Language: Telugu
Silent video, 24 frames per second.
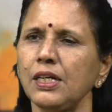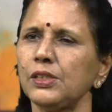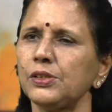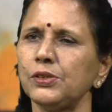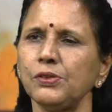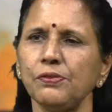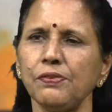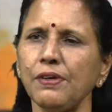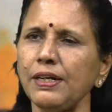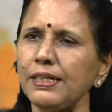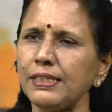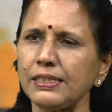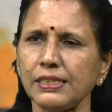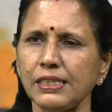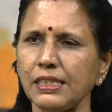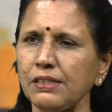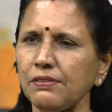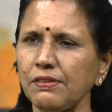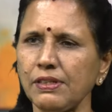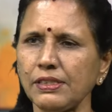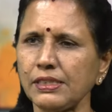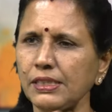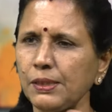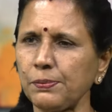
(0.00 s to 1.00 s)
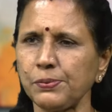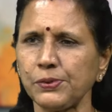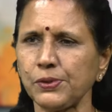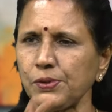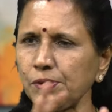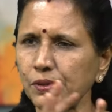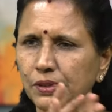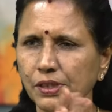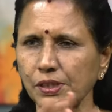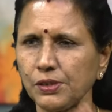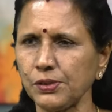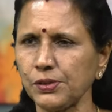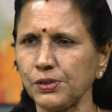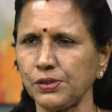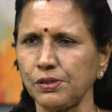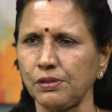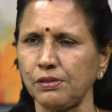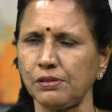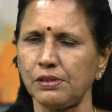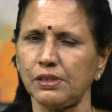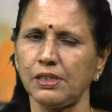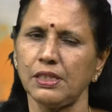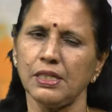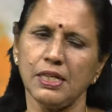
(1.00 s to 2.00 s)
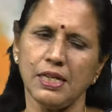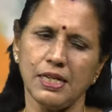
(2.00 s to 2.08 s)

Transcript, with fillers: దువ్వాడు శ్రీనివాస్ ఎపిసోడ్ నడుస్తోంది